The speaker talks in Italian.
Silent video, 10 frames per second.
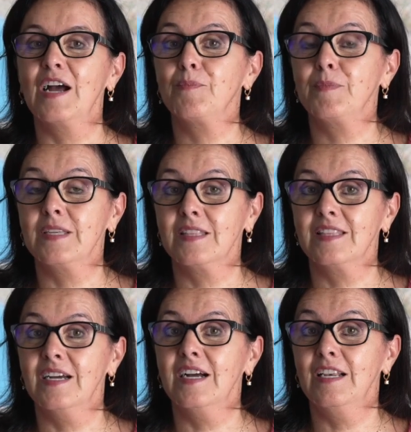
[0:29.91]

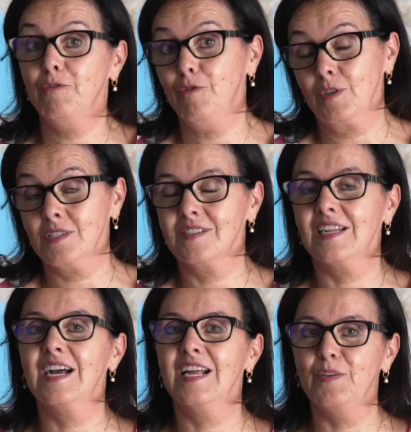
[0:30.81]
ambientale
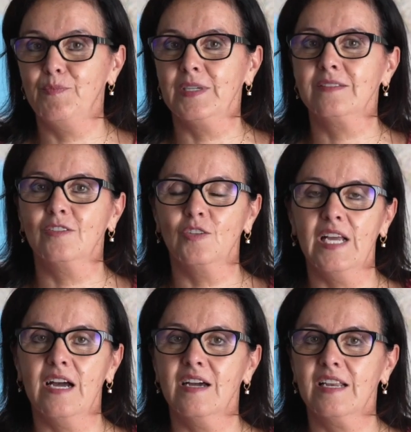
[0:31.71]
forestale in
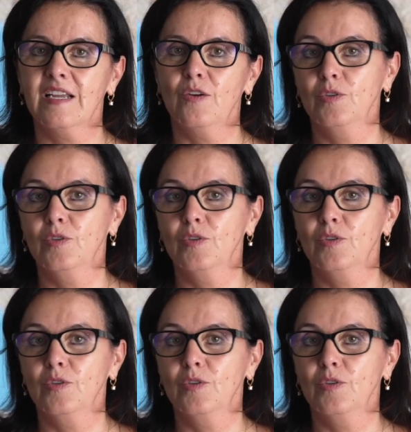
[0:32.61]
particolare,